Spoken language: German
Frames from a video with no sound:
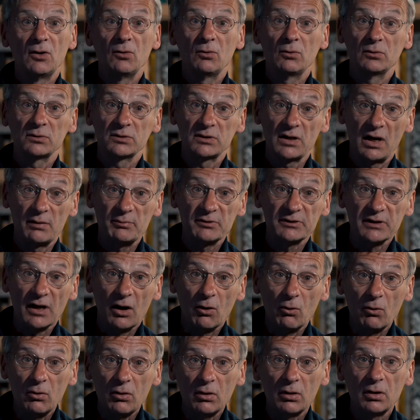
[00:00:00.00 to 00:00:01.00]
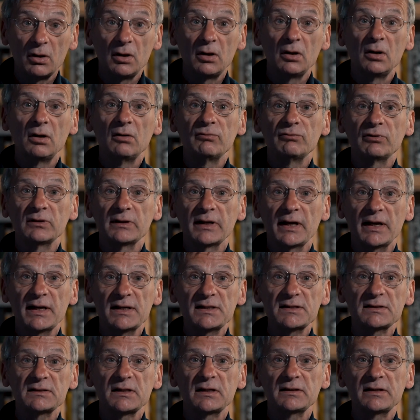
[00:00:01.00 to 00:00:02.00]
und damit auch von
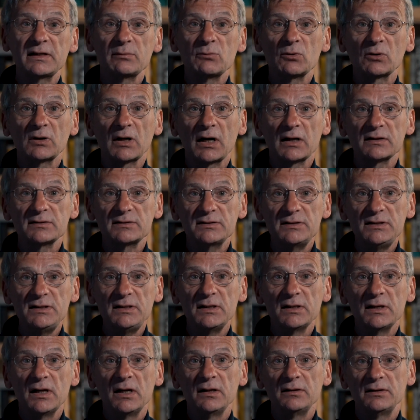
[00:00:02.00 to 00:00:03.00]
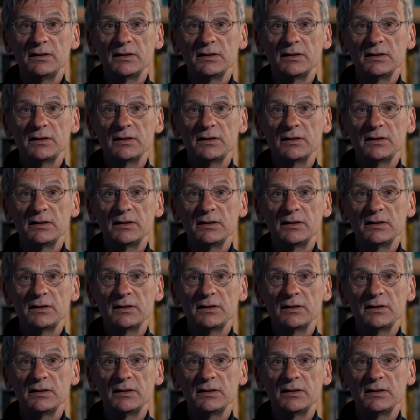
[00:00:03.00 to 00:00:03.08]
echter Demokratie,